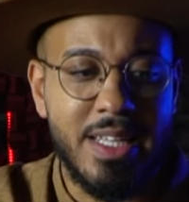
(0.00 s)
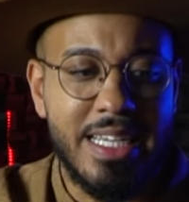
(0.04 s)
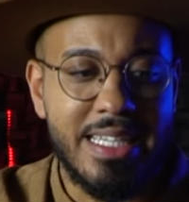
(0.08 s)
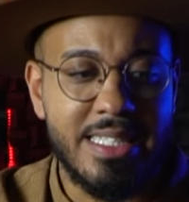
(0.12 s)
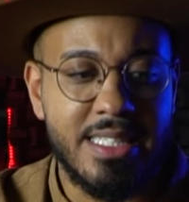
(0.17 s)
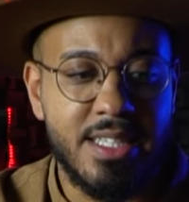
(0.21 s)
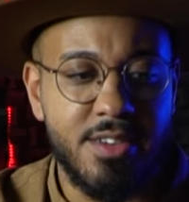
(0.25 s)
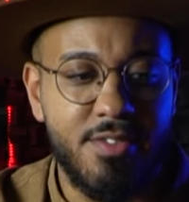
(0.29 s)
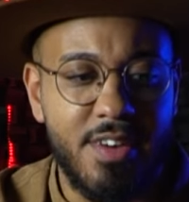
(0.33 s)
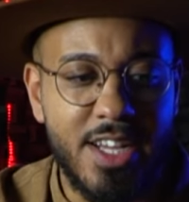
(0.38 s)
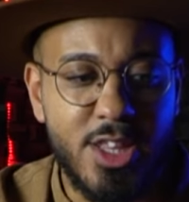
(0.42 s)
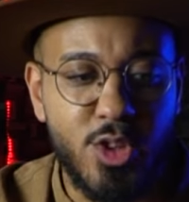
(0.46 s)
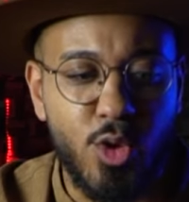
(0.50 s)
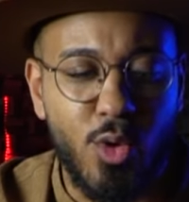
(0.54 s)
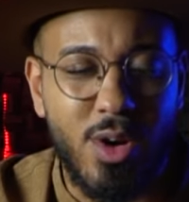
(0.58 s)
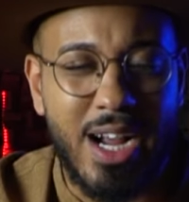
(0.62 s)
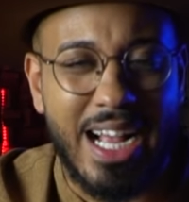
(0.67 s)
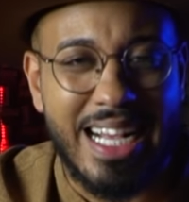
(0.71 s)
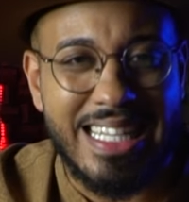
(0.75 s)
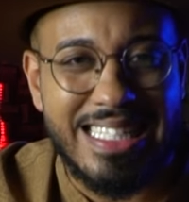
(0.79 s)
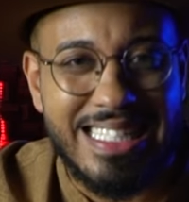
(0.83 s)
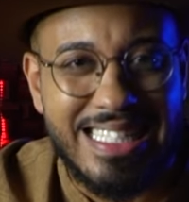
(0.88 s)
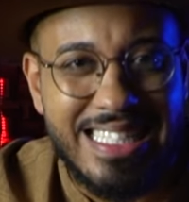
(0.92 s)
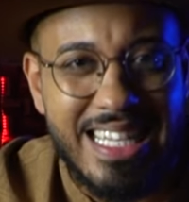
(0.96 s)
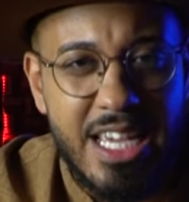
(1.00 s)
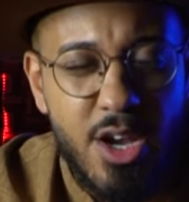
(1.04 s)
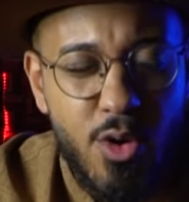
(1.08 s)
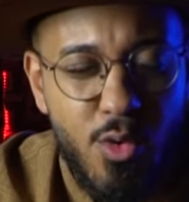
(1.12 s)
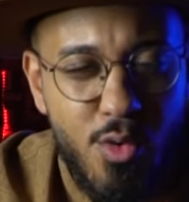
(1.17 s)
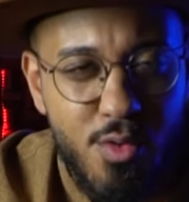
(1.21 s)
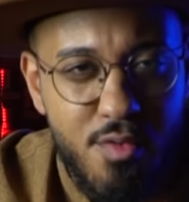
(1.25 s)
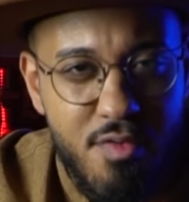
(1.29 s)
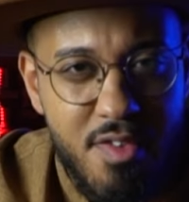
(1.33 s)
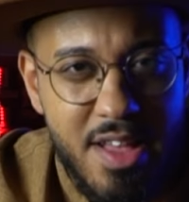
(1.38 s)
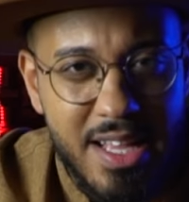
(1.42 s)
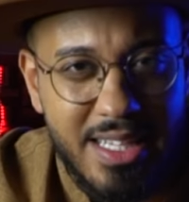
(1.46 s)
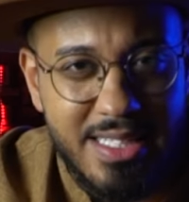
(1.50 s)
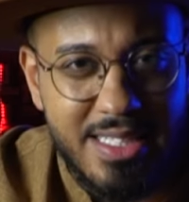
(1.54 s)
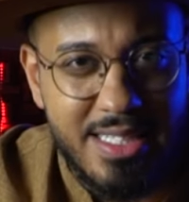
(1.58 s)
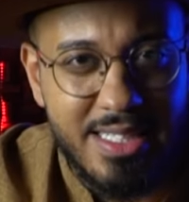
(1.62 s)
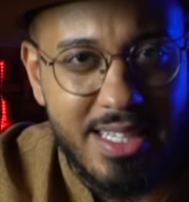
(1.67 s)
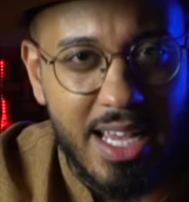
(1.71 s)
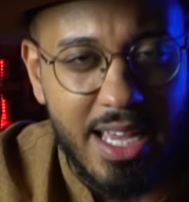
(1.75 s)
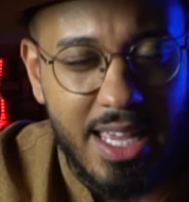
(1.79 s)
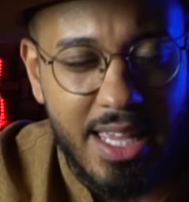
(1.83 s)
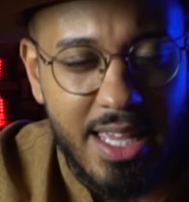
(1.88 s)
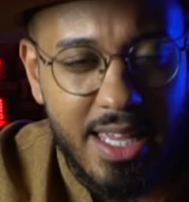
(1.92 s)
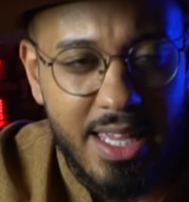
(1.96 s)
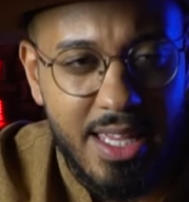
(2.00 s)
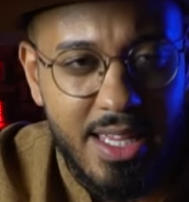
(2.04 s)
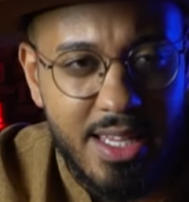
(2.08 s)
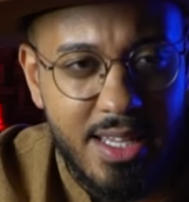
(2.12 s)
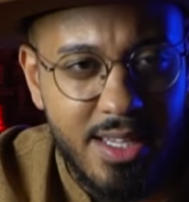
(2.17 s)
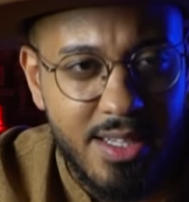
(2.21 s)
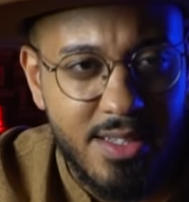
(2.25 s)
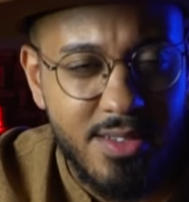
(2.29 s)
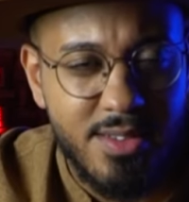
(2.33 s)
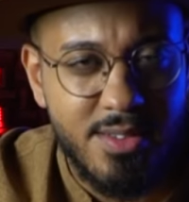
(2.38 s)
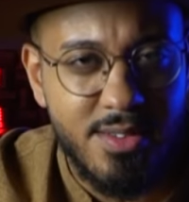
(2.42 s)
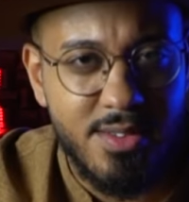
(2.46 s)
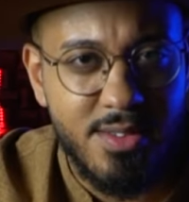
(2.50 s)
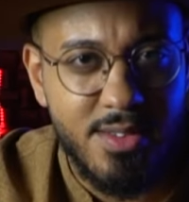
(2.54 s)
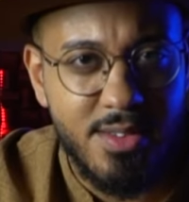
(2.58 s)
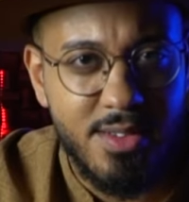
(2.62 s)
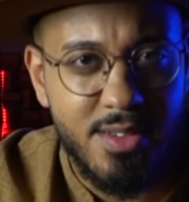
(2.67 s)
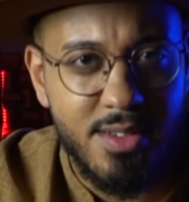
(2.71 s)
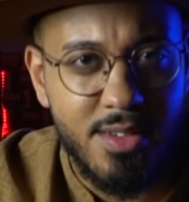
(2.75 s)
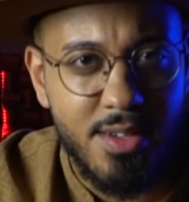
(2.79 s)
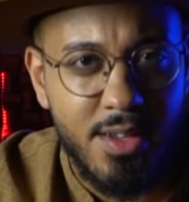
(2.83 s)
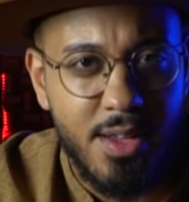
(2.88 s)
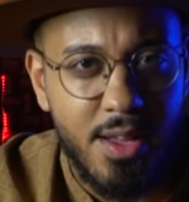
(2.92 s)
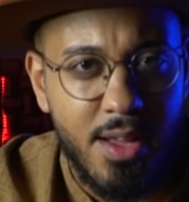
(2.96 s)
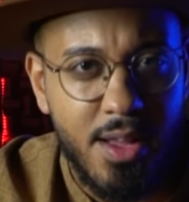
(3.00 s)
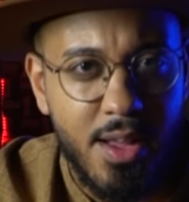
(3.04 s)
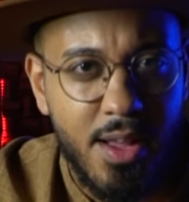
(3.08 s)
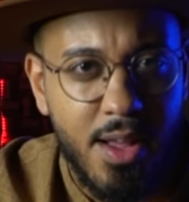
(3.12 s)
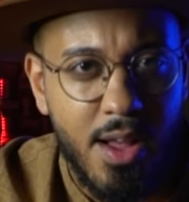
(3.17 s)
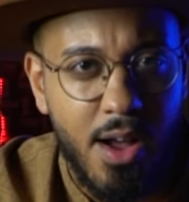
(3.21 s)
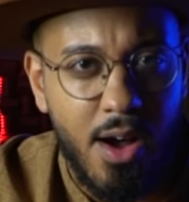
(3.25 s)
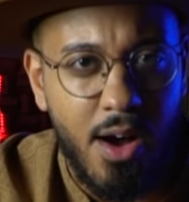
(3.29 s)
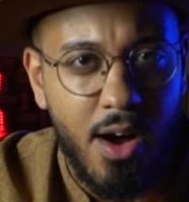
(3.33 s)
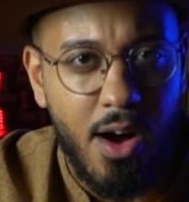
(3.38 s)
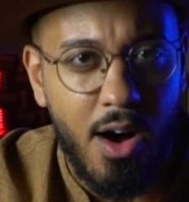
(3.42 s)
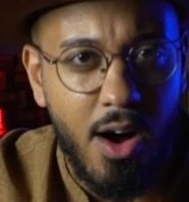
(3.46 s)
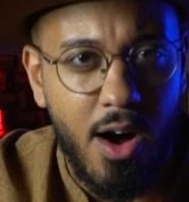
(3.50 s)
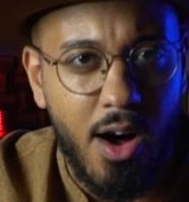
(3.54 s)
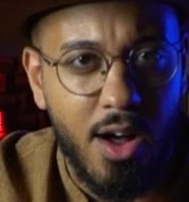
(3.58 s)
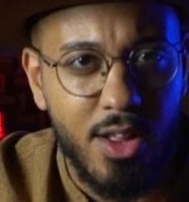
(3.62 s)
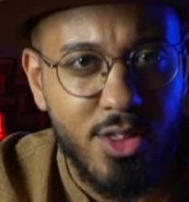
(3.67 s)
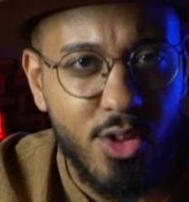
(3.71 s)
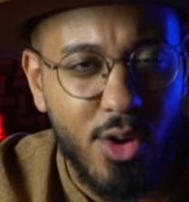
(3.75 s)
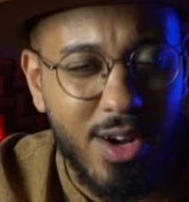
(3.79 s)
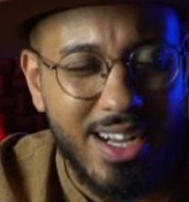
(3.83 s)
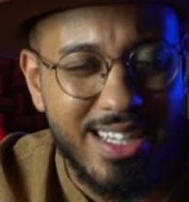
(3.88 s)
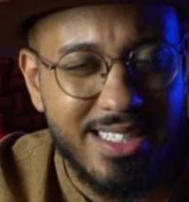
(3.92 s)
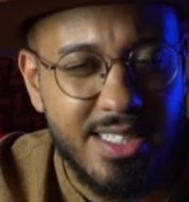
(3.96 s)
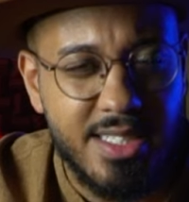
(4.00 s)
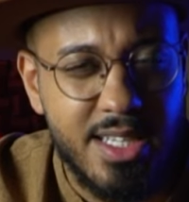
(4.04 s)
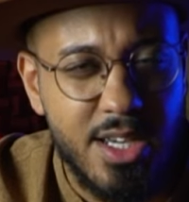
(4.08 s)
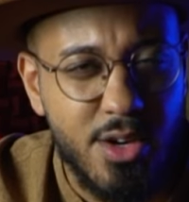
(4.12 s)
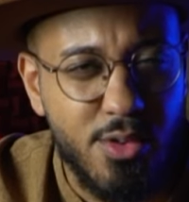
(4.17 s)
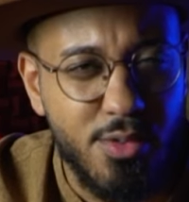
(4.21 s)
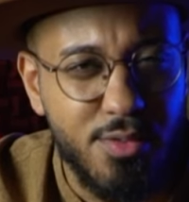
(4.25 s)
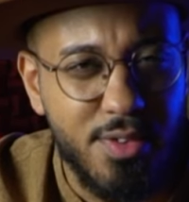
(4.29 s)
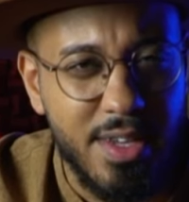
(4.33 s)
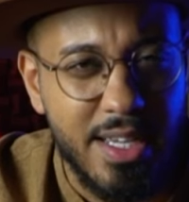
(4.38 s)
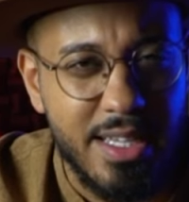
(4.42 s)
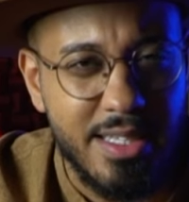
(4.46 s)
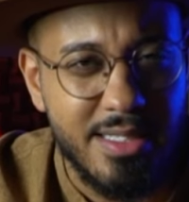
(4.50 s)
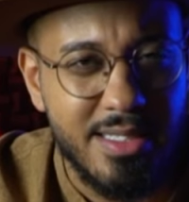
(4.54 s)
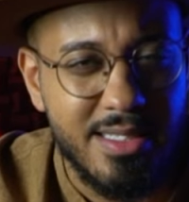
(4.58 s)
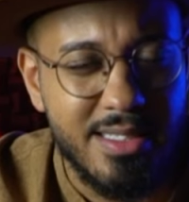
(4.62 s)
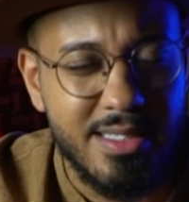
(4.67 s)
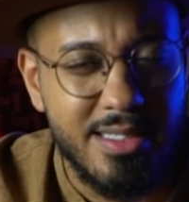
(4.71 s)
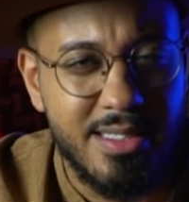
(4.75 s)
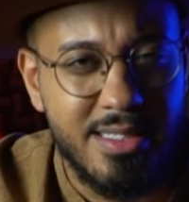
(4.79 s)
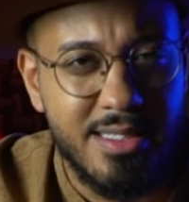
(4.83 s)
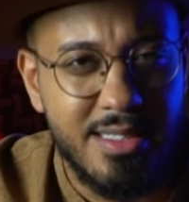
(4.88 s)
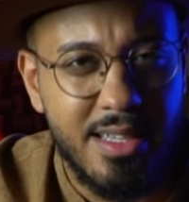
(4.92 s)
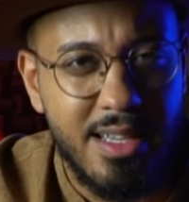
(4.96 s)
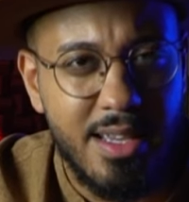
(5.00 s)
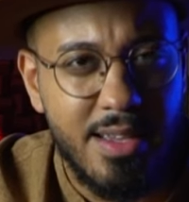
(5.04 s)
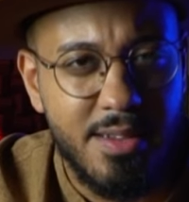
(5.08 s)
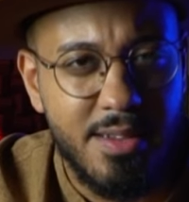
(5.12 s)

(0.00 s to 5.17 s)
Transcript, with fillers: Você vai tocar cinco vezes aí. Ó, toca cinco vezes.